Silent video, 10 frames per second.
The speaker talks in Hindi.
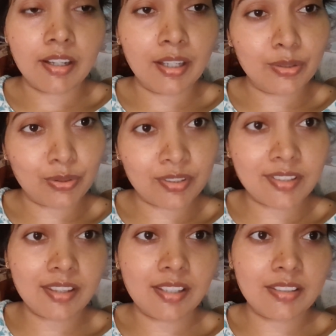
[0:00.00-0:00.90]
हाथ उठ
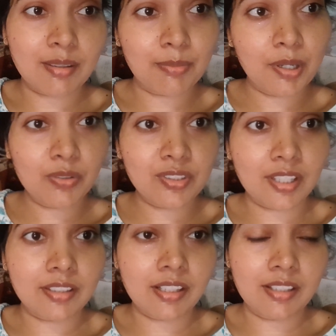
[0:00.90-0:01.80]
जाता सबका उठ जाता